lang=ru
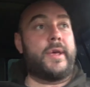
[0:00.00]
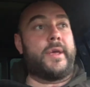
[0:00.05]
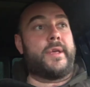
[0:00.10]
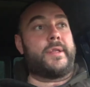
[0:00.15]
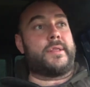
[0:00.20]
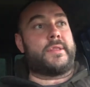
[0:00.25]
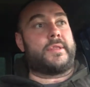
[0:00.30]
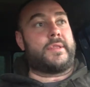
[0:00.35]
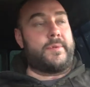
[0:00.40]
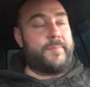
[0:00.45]

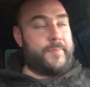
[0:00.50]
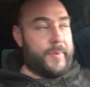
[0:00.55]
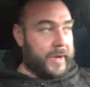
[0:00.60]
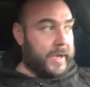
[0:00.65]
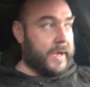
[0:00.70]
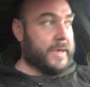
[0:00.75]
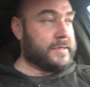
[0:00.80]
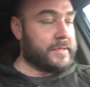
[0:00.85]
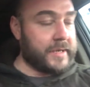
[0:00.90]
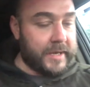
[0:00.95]
Это не
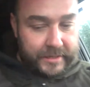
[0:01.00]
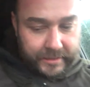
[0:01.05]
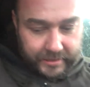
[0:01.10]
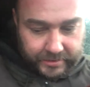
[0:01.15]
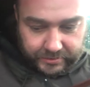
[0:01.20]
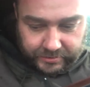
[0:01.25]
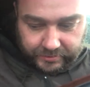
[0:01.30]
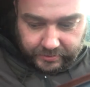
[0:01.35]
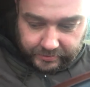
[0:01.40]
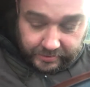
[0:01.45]

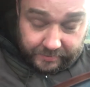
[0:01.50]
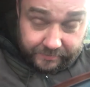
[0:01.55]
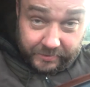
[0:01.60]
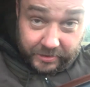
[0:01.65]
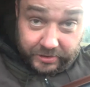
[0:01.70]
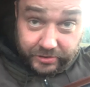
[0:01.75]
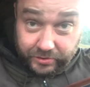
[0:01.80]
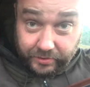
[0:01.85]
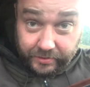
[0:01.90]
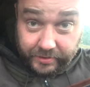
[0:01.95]
показатель, что там
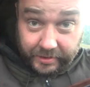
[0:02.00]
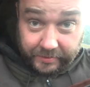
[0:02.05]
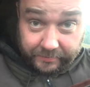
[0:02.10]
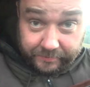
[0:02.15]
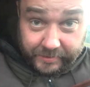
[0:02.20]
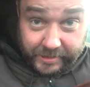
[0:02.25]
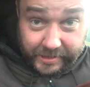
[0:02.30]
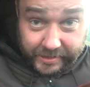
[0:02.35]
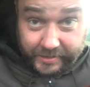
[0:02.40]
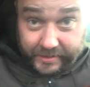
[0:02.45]
ничего нет.
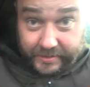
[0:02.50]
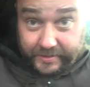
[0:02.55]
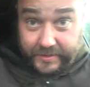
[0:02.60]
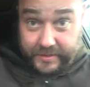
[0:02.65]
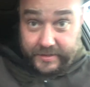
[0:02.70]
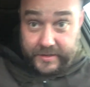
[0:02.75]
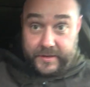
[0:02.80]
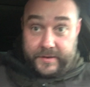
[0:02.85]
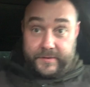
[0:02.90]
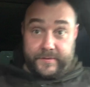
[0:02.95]
Мы
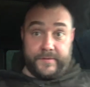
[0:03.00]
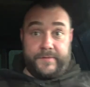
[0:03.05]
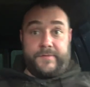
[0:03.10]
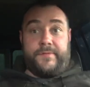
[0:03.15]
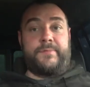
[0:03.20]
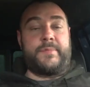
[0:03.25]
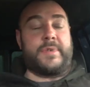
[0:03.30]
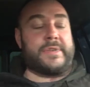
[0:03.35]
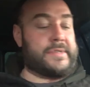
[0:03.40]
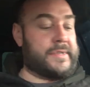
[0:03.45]

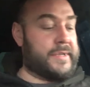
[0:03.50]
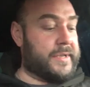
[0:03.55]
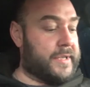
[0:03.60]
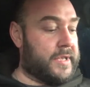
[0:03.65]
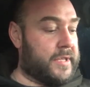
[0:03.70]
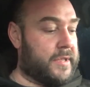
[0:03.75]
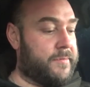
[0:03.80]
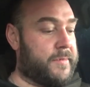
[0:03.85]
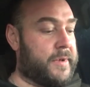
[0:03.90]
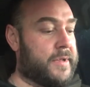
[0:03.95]
в месте,
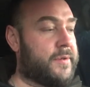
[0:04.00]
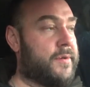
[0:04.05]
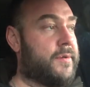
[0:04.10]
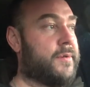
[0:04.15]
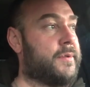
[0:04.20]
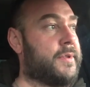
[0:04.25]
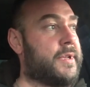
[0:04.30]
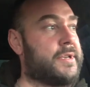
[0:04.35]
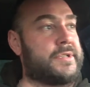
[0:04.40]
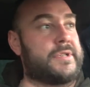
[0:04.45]
где до
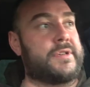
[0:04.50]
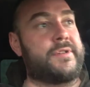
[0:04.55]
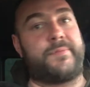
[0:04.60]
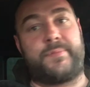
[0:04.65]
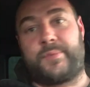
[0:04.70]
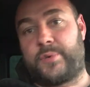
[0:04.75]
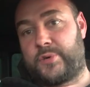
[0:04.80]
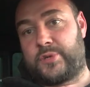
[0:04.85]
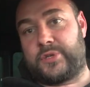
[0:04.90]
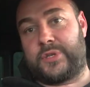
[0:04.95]
монгол нашли в
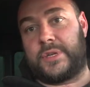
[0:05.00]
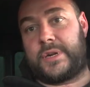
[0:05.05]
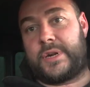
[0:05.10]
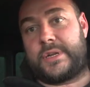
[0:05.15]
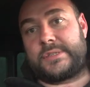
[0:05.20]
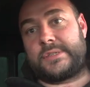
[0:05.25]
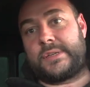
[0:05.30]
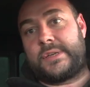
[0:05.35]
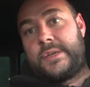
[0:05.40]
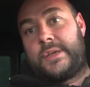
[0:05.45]
прошлый
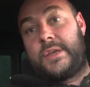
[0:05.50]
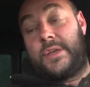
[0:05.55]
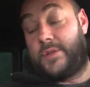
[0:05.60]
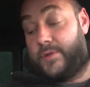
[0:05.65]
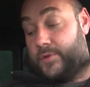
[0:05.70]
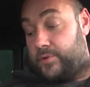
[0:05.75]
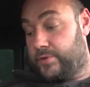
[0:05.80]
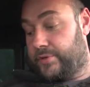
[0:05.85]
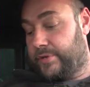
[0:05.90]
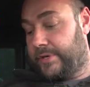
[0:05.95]
раз,
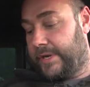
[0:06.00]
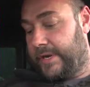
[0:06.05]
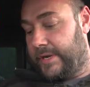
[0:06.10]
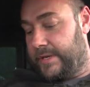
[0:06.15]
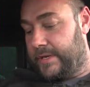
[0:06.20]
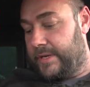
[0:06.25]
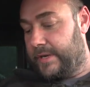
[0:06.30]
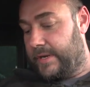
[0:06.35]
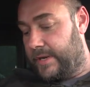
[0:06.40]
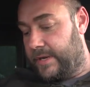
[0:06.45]
тоже
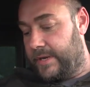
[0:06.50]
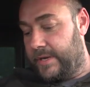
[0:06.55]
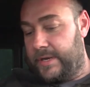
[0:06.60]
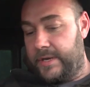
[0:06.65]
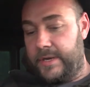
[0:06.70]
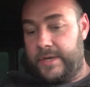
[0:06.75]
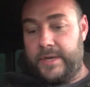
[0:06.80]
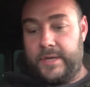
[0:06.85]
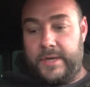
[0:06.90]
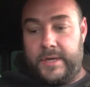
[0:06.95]
ходили.
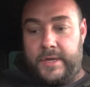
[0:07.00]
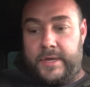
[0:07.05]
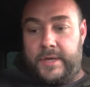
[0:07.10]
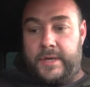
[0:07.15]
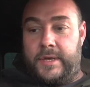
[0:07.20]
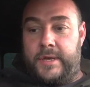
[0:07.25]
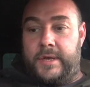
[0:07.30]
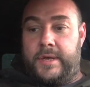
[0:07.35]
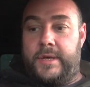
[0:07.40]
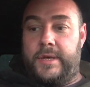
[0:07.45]

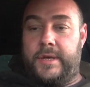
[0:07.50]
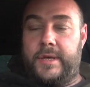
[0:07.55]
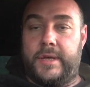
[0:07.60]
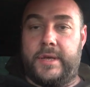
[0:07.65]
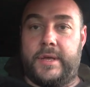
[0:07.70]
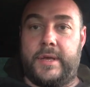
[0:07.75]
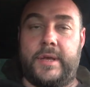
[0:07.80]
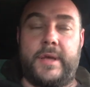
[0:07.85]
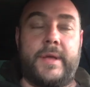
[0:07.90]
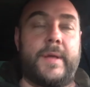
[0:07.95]
И не
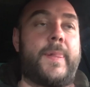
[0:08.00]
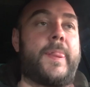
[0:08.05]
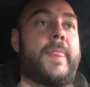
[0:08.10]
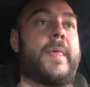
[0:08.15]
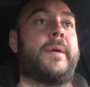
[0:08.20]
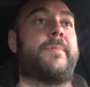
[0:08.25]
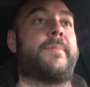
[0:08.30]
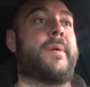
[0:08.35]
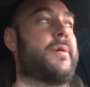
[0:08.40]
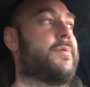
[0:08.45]
один уже.
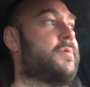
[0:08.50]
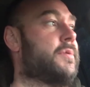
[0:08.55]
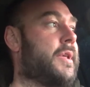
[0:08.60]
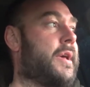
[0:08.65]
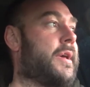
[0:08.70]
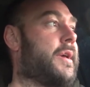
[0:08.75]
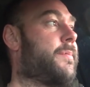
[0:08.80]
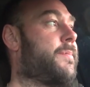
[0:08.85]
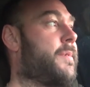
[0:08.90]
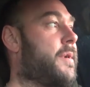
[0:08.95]
Я могу,
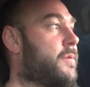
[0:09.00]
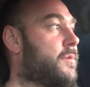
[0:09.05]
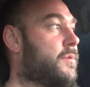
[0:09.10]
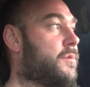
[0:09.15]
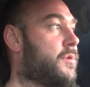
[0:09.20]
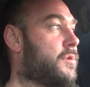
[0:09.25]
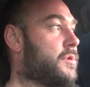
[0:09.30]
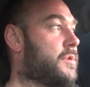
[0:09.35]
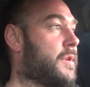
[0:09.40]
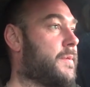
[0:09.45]
да, я могу
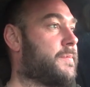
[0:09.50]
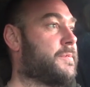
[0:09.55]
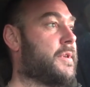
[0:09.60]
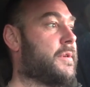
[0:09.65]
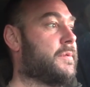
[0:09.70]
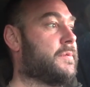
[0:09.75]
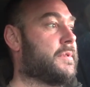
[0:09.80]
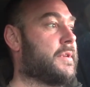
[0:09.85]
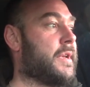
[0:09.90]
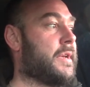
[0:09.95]
точно
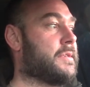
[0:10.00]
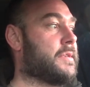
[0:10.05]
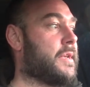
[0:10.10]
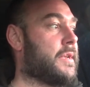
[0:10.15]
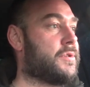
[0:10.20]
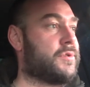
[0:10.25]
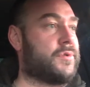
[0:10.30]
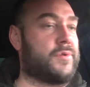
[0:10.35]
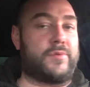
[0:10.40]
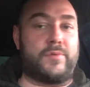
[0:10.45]
абсолютно
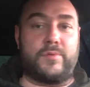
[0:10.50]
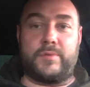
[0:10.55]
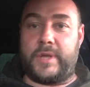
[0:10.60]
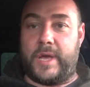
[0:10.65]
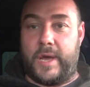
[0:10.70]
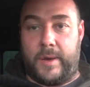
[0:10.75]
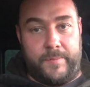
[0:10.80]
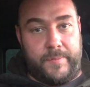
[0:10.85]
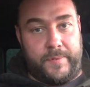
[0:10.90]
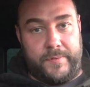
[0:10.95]
сказать, что тут
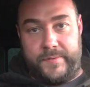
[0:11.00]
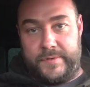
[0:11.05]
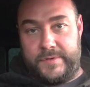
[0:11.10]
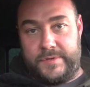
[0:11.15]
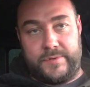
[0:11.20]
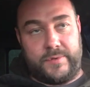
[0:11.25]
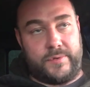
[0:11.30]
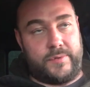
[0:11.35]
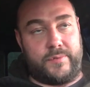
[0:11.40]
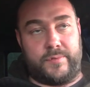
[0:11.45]
как
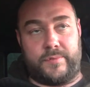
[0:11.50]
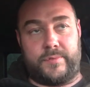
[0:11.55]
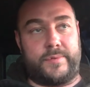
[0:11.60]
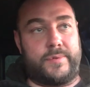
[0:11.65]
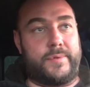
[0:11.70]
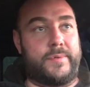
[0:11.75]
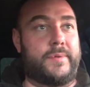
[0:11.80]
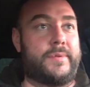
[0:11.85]
повезет тут.